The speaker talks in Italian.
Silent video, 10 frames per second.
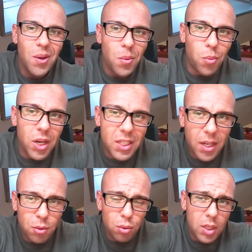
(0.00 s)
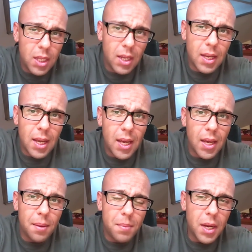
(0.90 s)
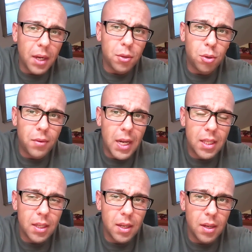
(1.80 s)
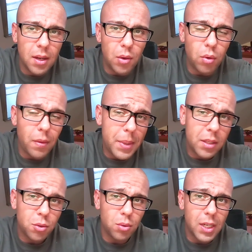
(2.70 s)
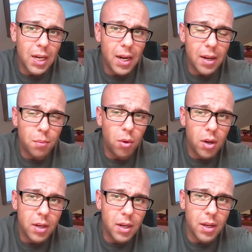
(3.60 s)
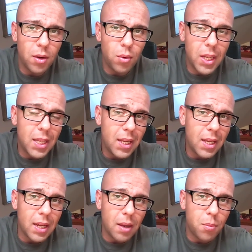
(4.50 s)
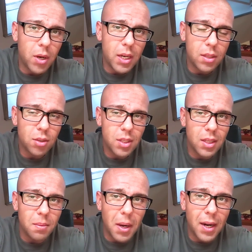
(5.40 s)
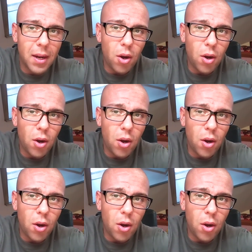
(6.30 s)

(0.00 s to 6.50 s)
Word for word: Buonasera a tutti e ben ritrovati nuovamente sul canale, buon lunedì e buon inizio settimana.